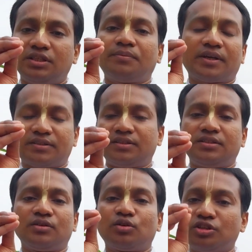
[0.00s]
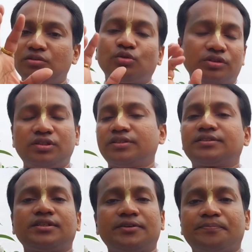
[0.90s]
যে ব্যক্তি হরির
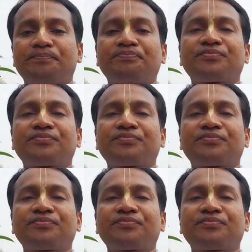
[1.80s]
উদ্দেশ্যে